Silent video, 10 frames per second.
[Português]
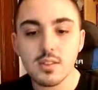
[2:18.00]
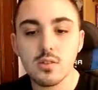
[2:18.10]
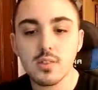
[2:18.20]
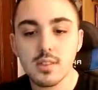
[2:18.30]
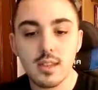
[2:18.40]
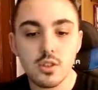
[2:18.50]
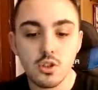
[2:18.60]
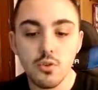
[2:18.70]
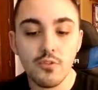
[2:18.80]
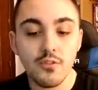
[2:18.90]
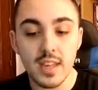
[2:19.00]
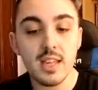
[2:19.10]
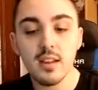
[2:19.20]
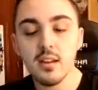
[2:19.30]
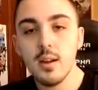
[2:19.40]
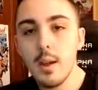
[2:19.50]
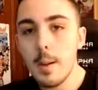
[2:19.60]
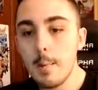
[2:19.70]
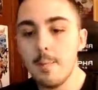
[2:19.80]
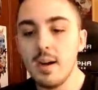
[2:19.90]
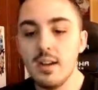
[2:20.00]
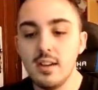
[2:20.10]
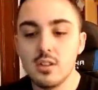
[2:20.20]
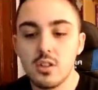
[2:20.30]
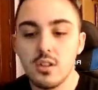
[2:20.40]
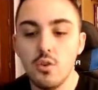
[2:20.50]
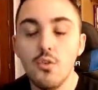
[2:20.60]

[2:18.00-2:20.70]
suficientes no fim. Mas o